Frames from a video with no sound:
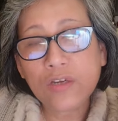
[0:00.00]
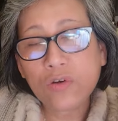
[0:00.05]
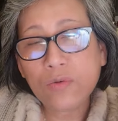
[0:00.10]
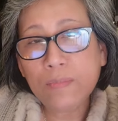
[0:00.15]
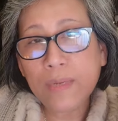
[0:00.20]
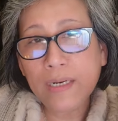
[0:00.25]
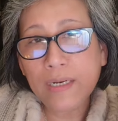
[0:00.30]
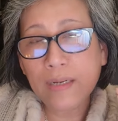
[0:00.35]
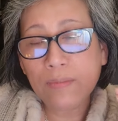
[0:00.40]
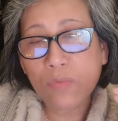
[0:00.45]
của
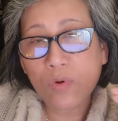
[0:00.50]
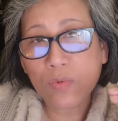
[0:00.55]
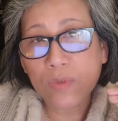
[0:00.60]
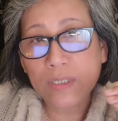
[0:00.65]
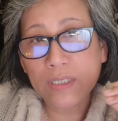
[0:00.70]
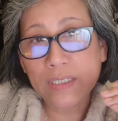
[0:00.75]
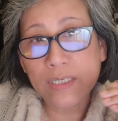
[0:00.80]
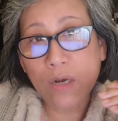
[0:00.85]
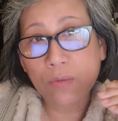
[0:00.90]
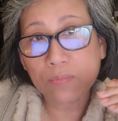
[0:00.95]
mình là một
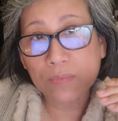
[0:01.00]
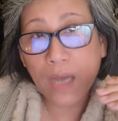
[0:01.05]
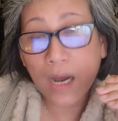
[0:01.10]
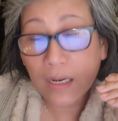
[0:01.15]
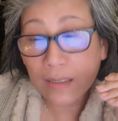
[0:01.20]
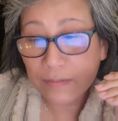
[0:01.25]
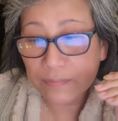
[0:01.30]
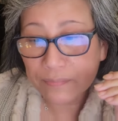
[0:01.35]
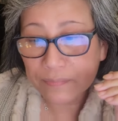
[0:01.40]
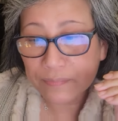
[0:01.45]
người độc
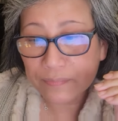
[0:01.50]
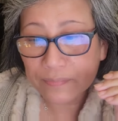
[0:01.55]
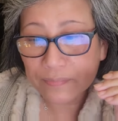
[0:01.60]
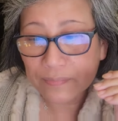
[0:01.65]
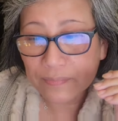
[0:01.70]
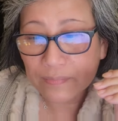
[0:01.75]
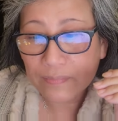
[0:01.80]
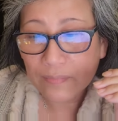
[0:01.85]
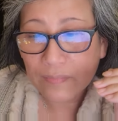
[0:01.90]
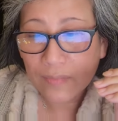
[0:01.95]
thân
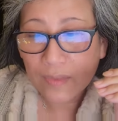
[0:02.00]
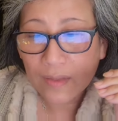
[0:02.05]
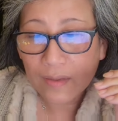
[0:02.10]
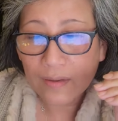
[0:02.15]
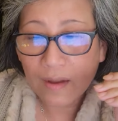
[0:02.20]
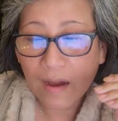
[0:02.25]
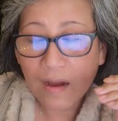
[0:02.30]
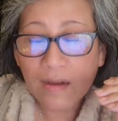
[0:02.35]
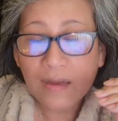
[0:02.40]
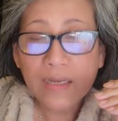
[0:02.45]

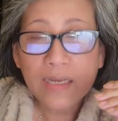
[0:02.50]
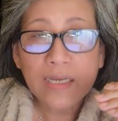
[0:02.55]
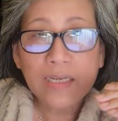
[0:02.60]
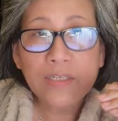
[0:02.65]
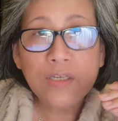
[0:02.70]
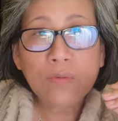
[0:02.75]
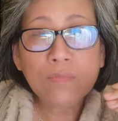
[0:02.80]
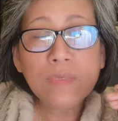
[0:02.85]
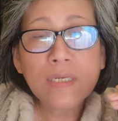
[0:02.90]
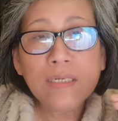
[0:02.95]
đó
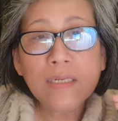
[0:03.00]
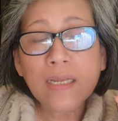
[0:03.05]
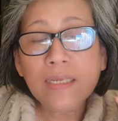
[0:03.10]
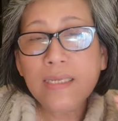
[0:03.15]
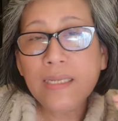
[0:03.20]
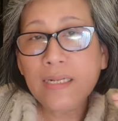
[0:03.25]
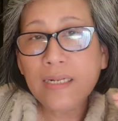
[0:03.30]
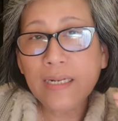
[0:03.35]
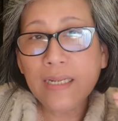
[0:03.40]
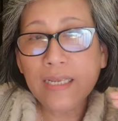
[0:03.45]
giống như nó
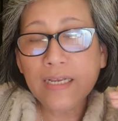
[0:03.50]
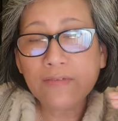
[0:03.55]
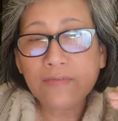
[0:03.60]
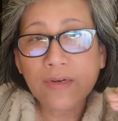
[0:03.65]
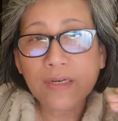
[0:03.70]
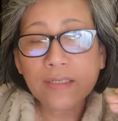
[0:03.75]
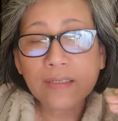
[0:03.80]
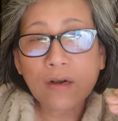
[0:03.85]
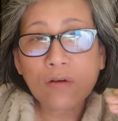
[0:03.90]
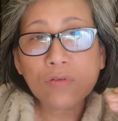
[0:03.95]
dính liền
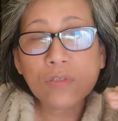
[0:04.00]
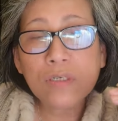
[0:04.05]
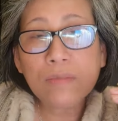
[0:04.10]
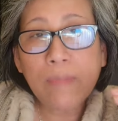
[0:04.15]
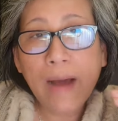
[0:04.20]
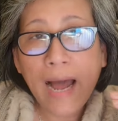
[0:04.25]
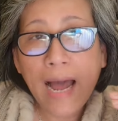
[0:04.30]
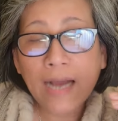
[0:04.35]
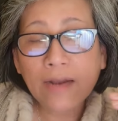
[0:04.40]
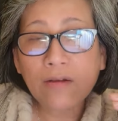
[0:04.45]
với câu thứ
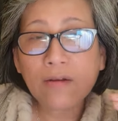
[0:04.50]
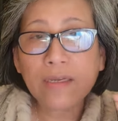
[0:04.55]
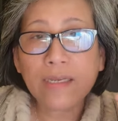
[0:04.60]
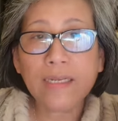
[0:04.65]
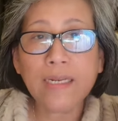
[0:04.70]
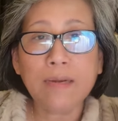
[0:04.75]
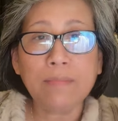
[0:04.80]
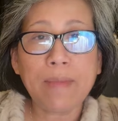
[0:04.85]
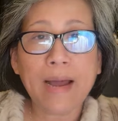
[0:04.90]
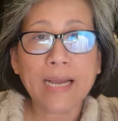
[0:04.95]
ba có
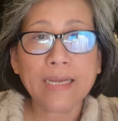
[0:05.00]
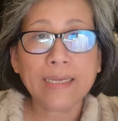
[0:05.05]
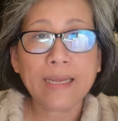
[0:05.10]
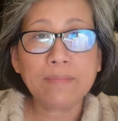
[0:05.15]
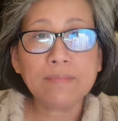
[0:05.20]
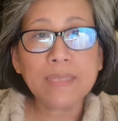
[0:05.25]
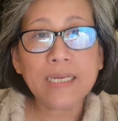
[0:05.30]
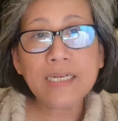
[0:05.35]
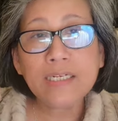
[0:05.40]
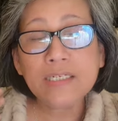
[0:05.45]
nghĩa là bạn
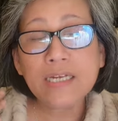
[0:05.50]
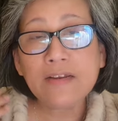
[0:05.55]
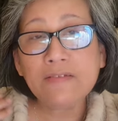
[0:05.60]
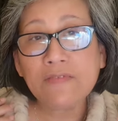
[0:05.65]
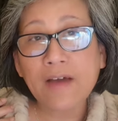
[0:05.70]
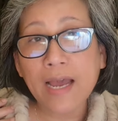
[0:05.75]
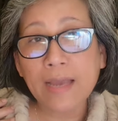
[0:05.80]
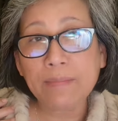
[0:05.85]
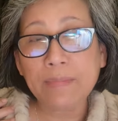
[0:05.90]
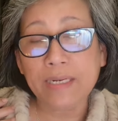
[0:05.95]
cảm thấy trên
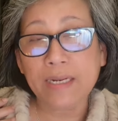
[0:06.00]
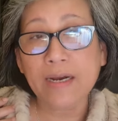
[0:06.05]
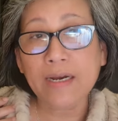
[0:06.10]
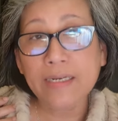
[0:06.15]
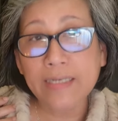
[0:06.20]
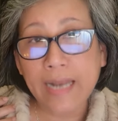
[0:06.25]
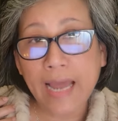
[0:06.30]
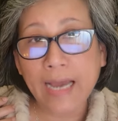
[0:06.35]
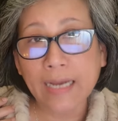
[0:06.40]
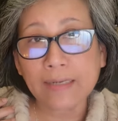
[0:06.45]
vai mình
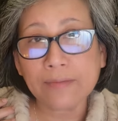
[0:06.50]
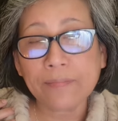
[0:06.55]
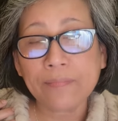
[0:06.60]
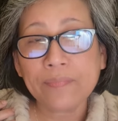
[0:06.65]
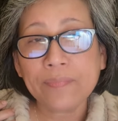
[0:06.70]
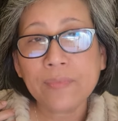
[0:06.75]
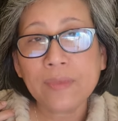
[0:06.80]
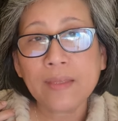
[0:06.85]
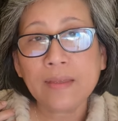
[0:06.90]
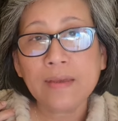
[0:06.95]
hơi nặng
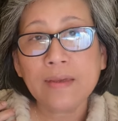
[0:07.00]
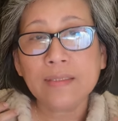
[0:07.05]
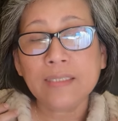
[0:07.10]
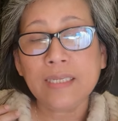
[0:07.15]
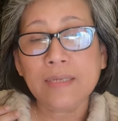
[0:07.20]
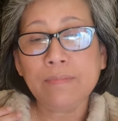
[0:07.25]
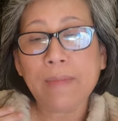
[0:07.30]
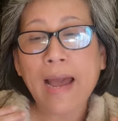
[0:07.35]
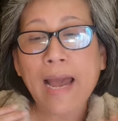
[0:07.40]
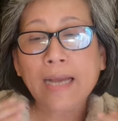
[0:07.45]

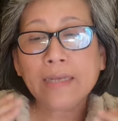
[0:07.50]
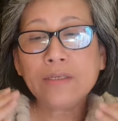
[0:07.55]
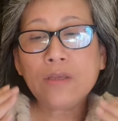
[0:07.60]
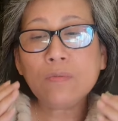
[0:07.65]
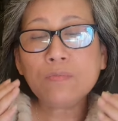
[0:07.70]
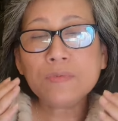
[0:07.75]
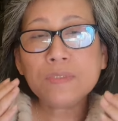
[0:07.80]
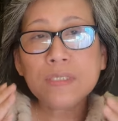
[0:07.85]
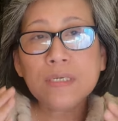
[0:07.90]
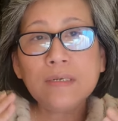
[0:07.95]
thì bạn
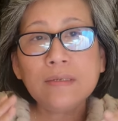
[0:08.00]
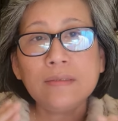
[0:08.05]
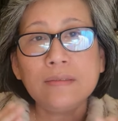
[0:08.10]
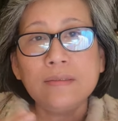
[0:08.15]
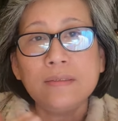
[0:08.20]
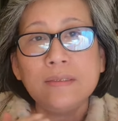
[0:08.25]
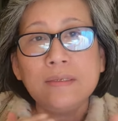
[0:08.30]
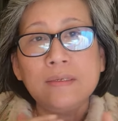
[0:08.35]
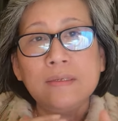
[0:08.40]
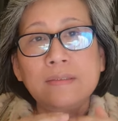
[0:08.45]
dốc sức
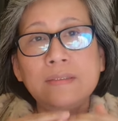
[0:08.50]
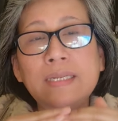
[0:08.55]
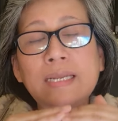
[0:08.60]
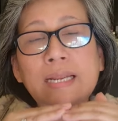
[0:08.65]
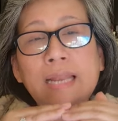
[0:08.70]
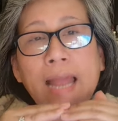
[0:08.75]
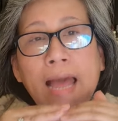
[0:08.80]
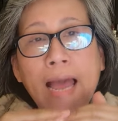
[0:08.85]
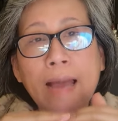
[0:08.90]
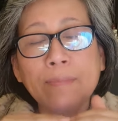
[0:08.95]

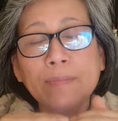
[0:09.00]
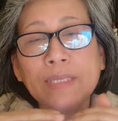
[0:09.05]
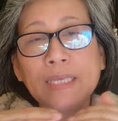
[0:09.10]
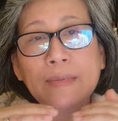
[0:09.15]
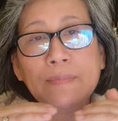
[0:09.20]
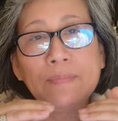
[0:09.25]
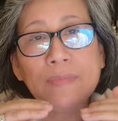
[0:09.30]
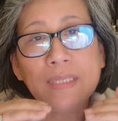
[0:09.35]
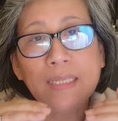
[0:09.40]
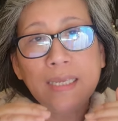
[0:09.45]
đi làm
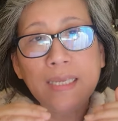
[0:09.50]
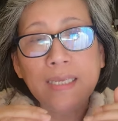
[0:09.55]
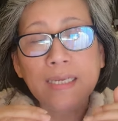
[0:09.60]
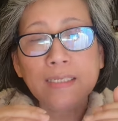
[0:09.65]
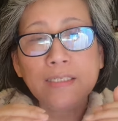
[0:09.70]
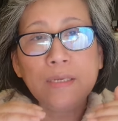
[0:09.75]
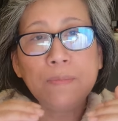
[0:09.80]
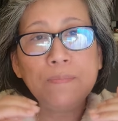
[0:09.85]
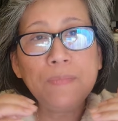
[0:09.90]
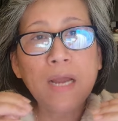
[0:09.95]
kiếm
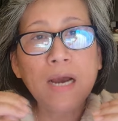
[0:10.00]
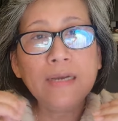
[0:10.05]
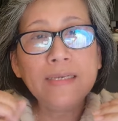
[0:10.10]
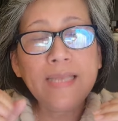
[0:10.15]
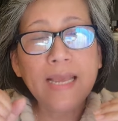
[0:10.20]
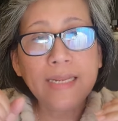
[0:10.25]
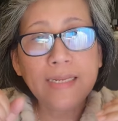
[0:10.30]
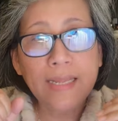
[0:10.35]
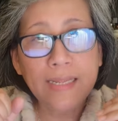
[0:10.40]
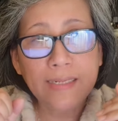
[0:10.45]
tiền giúp đỡ
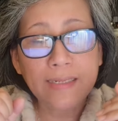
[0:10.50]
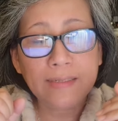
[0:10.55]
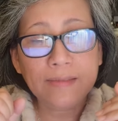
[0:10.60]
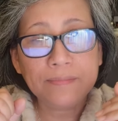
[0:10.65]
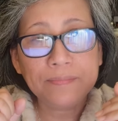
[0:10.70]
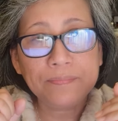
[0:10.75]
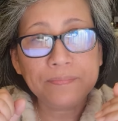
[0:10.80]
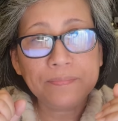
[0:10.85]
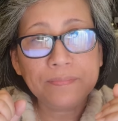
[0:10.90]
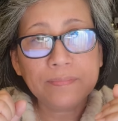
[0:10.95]
gia đình
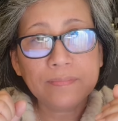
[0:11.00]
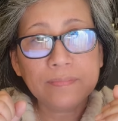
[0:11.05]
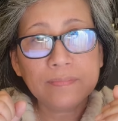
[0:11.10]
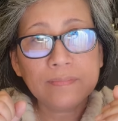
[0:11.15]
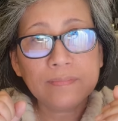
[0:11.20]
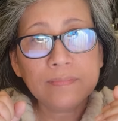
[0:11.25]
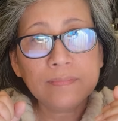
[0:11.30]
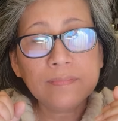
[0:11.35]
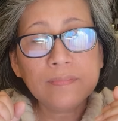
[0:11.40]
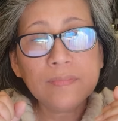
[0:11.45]

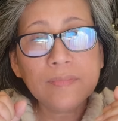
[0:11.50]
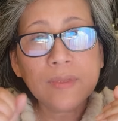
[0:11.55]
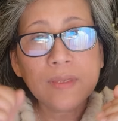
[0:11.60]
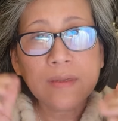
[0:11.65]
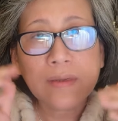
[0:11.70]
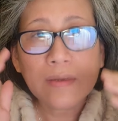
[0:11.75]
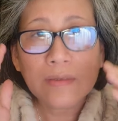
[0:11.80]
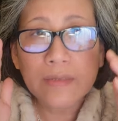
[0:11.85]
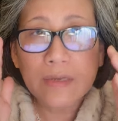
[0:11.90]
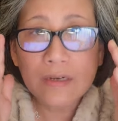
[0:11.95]
ừ?
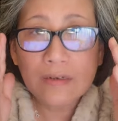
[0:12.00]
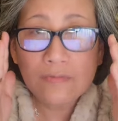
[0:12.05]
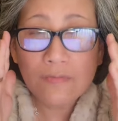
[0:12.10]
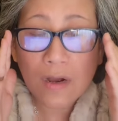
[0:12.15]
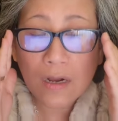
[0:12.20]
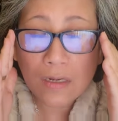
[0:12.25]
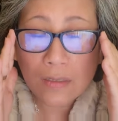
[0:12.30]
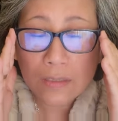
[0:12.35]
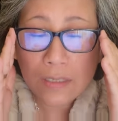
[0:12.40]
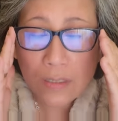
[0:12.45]
giữ
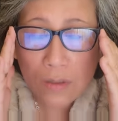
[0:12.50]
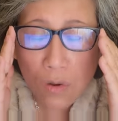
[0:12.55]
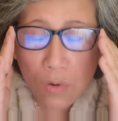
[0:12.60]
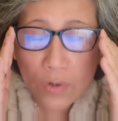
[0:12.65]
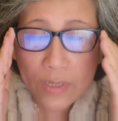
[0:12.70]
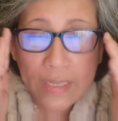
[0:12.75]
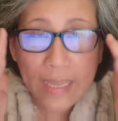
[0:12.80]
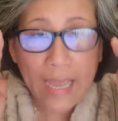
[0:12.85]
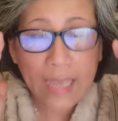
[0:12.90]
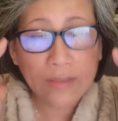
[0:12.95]
vững cái
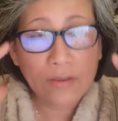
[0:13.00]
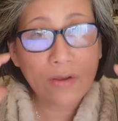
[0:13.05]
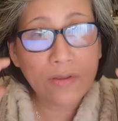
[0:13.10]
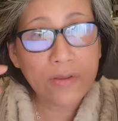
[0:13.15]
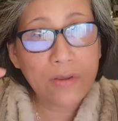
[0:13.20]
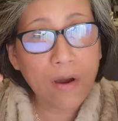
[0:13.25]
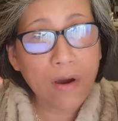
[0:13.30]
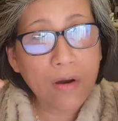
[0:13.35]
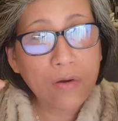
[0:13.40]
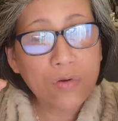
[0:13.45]
ngôi nhà nhỏ
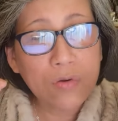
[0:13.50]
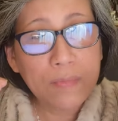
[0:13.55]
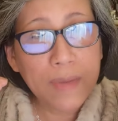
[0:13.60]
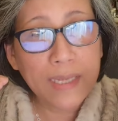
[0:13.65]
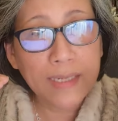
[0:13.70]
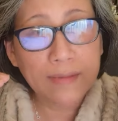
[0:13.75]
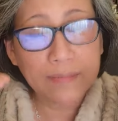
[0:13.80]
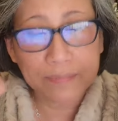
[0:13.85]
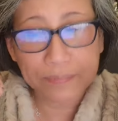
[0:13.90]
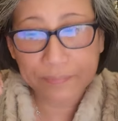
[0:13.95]
nhỏ của
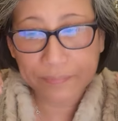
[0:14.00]
mình